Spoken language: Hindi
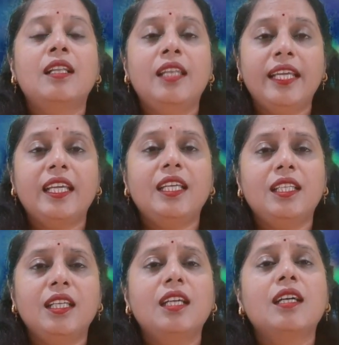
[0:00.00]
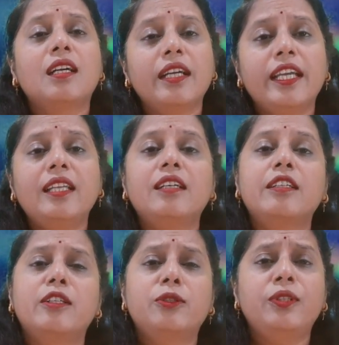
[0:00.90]
लेकिन कई
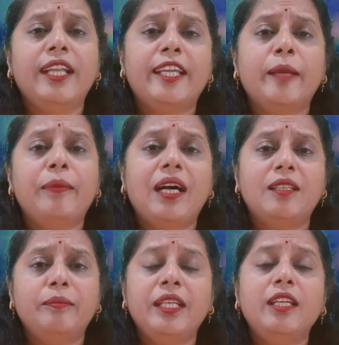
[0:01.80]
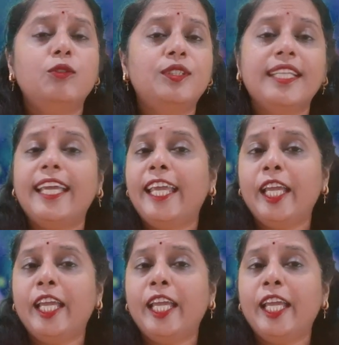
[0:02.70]
नगर ढूंढने के बाद भी उसे